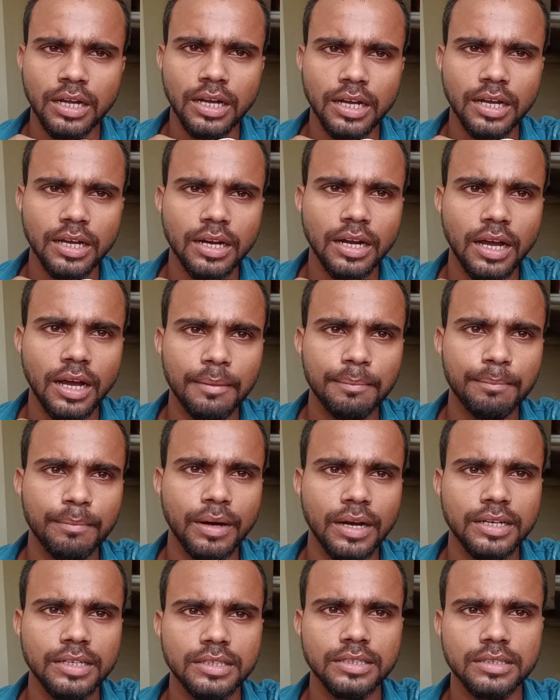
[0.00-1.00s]
अगर आप
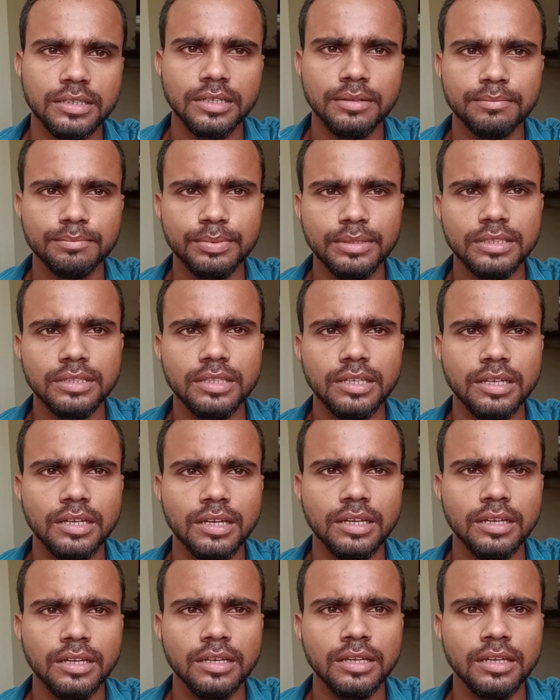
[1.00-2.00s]
पानी कम पीते
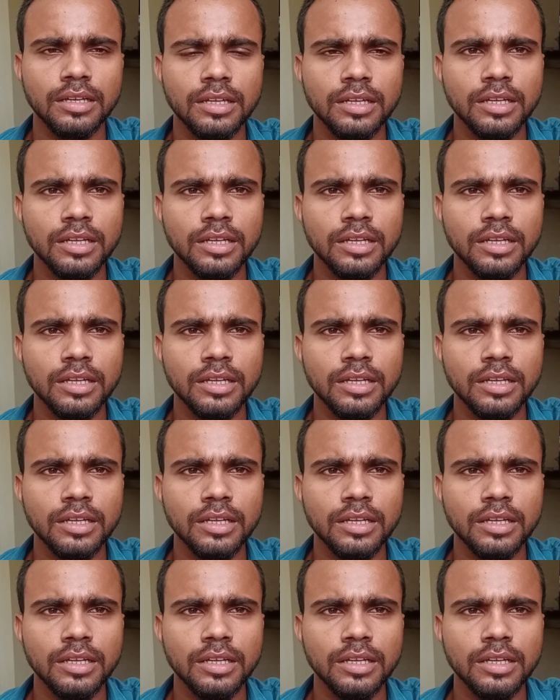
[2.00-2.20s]
हैं